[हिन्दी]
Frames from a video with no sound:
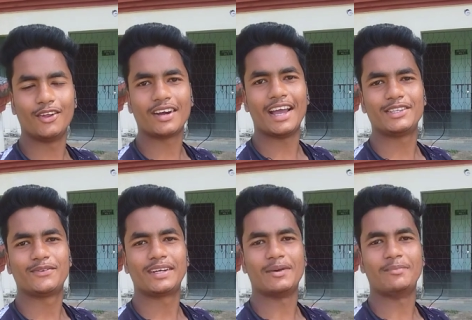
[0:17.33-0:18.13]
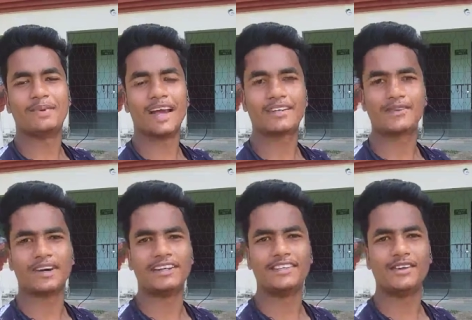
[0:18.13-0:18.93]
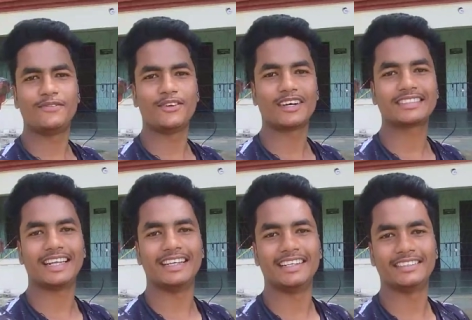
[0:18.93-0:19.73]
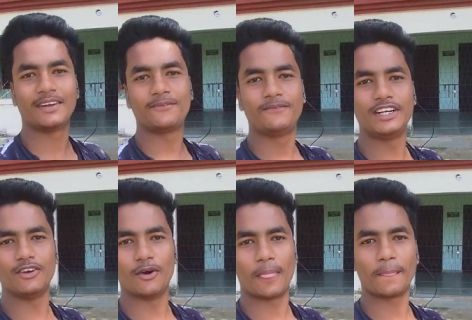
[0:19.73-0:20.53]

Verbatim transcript: हेलो गाइस वेलकम बैक टू अर न्यू ब्लॉग्स एंड अनदर वीडियो